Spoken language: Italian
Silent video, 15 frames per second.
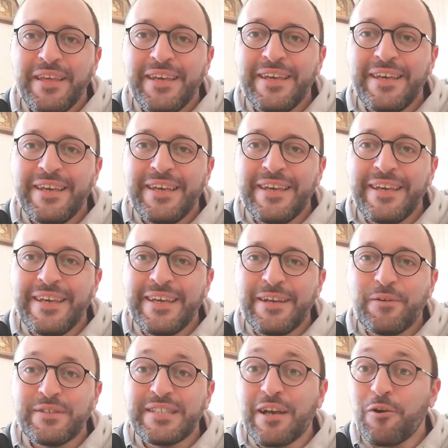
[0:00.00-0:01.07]
eh,
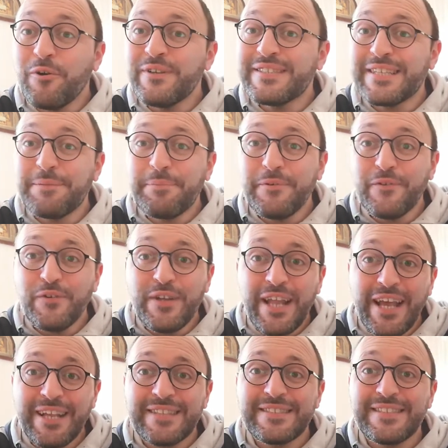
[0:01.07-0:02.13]
questa
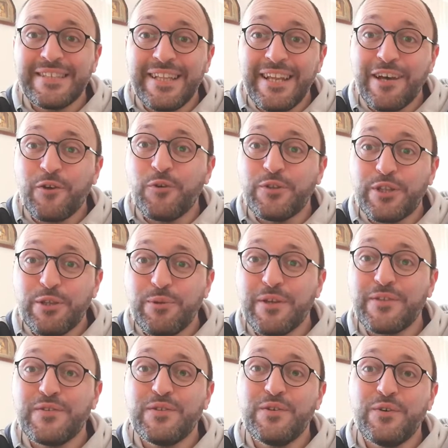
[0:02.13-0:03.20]
consapevolezza della
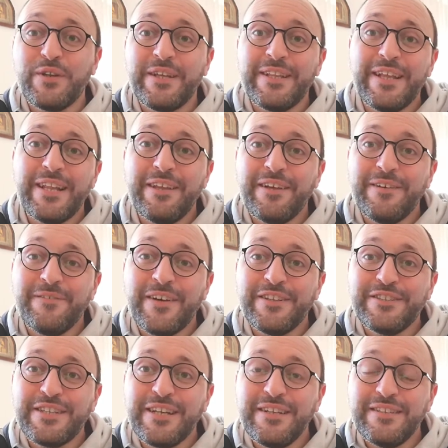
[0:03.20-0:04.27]
continuazione
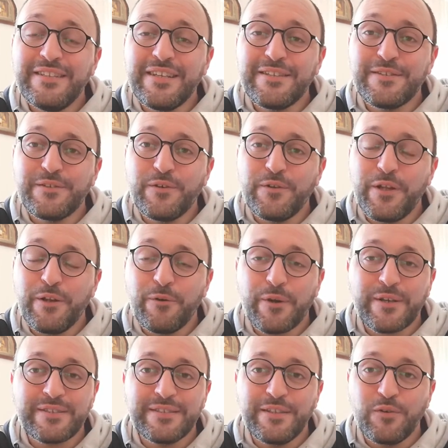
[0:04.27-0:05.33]
dell'evangelizzazione lo
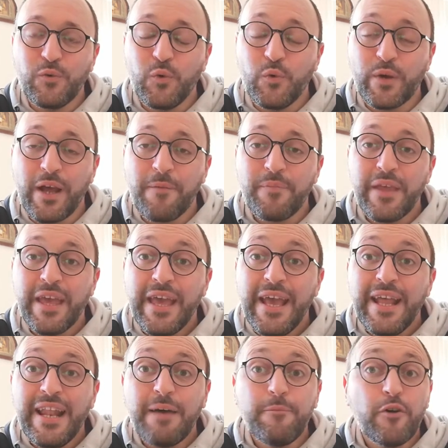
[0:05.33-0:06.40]
rassicura.
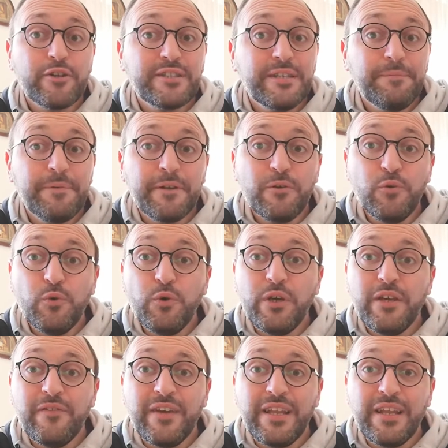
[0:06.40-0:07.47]
La morte per
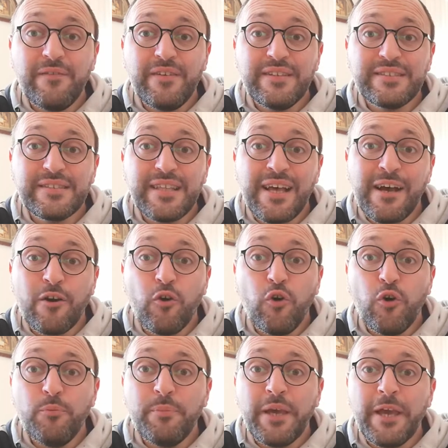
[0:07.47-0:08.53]
lui viene vista
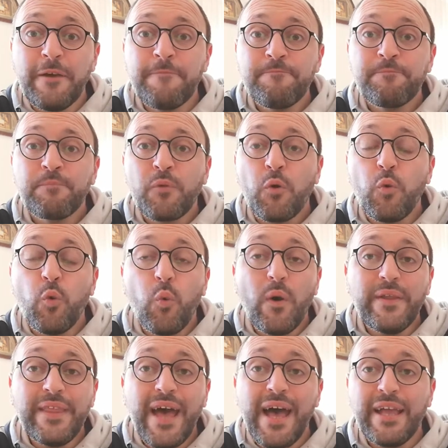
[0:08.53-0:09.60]
come un
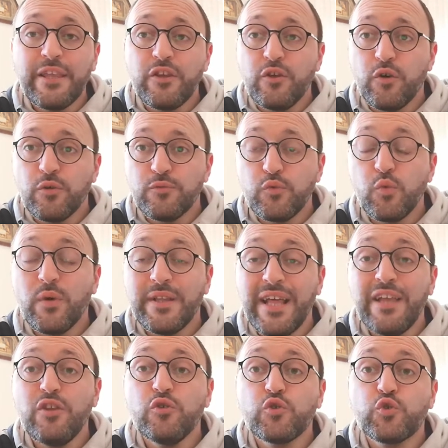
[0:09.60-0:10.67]
guadagno, un
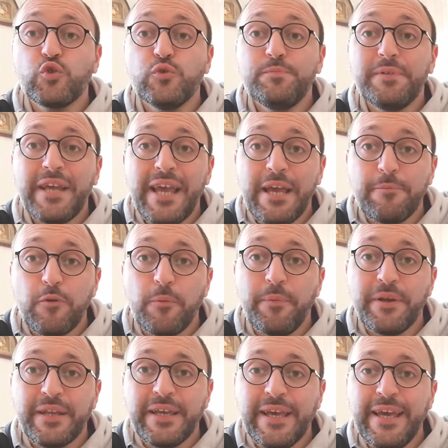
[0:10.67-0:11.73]
guadagno supremo
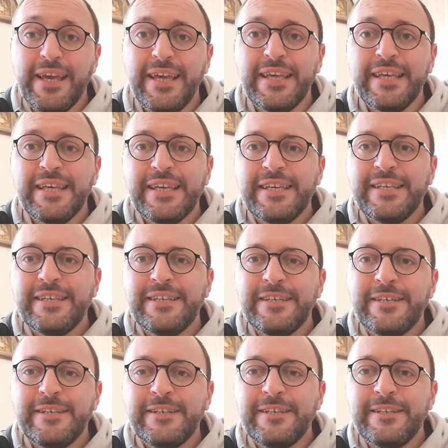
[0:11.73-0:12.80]
perché
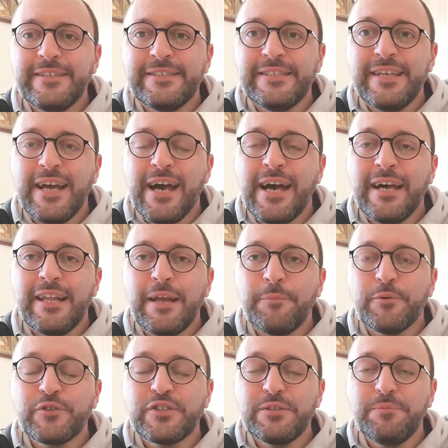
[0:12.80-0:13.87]
eh, si ha la
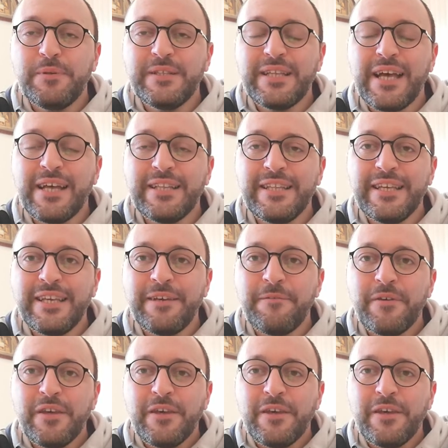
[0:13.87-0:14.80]
possibilità di